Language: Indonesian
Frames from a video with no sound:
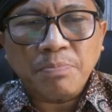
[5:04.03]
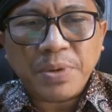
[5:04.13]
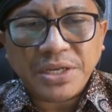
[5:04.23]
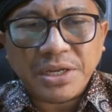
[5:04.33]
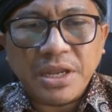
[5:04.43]

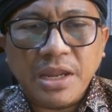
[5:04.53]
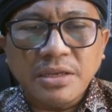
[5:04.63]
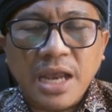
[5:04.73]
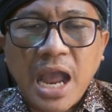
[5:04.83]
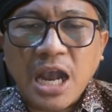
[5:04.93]
presiden
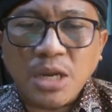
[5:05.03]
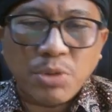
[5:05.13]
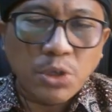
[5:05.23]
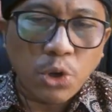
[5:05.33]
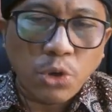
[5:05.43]
yang akan
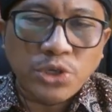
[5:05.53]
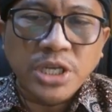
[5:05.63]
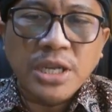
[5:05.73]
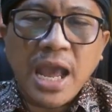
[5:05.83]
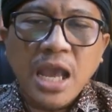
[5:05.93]
mendorong
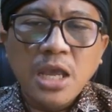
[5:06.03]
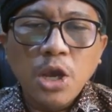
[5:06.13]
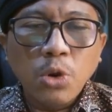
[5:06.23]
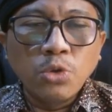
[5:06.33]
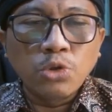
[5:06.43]
Cina
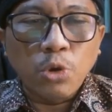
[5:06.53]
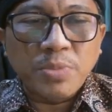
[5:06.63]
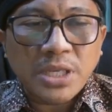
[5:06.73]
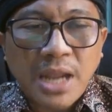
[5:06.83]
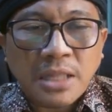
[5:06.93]
untuk
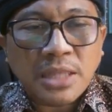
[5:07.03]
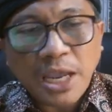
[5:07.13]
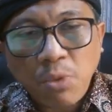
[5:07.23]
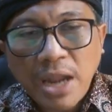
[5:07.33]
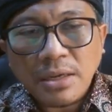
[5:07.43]
menyerang
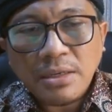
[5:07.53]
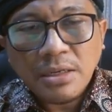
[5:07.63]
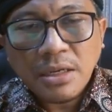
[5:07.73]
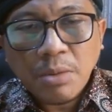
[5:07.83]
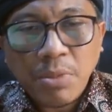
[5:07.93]
Taiwan,
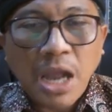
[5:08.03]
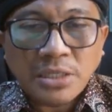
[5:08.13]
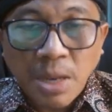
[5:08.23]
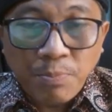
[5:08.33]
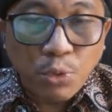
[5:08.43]

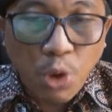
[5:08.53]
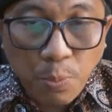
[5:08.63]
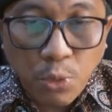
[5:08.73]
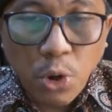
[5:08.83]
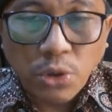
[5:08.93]
mengancam
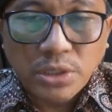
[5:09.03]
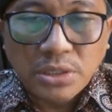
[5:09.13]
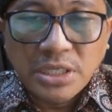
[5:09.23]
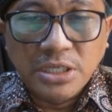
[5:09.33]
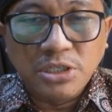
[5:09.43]
pulau-pulau
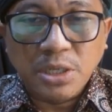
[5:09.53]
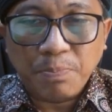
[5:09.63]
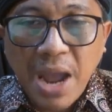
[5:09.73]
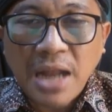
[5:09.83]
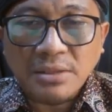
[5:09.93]
di
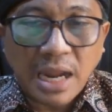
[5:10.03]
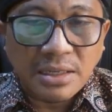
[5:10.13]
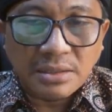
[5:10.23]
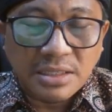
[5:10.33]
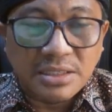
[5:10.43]
Jepang
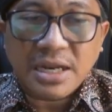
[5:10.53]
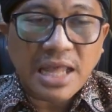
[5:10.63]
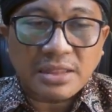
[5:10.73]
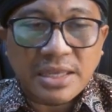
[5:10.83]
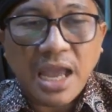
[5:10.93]
dan di
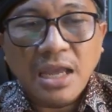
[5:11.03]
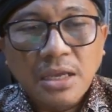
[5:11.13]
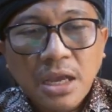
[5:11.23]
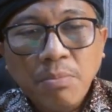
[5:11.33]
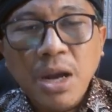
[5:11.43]
dekatnya,
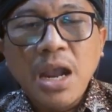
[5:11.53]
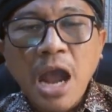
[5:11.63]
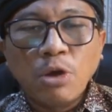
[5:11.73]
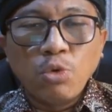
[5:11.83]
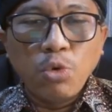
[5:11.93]

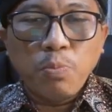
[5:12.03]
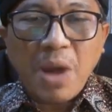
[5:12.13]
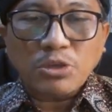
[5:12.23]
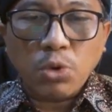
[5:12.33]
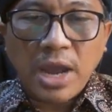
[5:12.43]
mengganggu
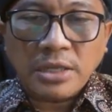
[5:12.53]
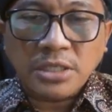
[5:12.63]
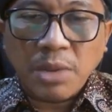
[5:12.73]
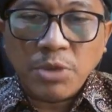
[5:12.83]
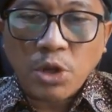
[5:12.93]
pasokan
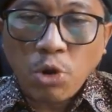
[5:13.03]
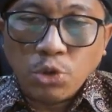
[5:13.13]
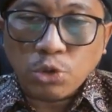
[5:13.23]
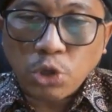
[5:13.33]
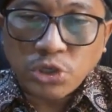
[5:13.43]

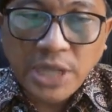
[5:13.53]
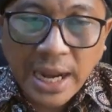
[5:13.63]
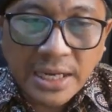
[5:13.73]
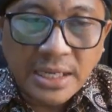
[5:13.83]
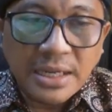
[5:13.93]
semikonduktor
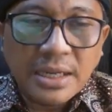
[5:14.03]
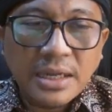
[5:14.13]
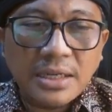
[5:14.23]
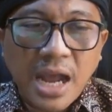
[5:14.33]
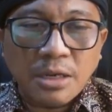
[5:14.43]
canggih,
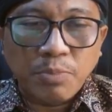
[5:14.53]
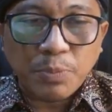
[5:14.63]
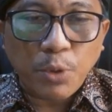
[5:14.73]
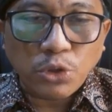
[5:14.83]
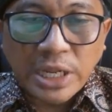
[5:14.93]
dan
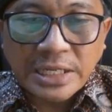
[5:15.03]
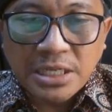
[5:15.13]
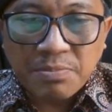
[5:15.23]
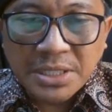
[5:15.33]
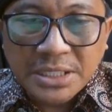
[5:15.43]

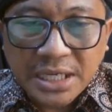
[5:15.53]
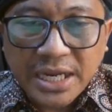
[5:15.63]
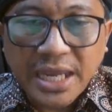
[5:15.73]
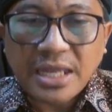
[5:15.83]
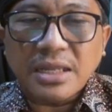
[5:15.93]
berpotensi
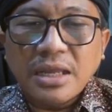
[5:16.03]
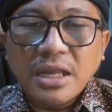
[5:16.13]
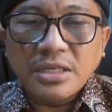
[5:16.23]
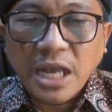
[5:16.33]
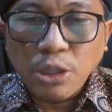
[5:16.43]
mencekik
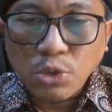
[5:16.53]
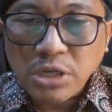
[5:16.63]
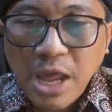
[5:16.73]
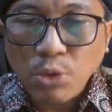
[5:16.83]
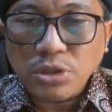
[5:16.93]
jalur
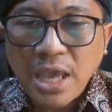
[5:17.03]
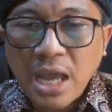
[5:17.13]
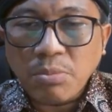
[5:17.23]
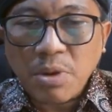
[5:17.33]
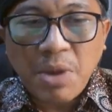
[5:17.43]
laut
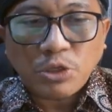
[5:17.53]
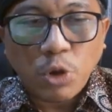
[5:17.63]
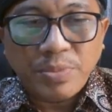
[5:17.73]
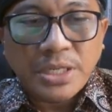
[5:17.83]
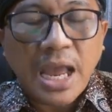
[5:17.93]
yang
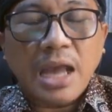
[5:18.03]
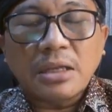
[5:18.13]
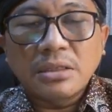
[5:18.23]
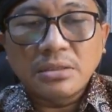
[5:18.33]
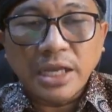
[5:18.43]
memasok
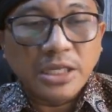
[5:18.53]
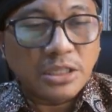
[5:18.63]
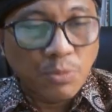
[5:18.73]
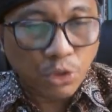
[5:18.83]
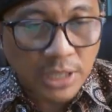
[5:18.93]
minyak dari
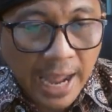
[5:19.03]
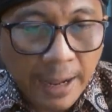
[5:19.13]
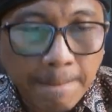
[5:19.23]
Timur Tengah.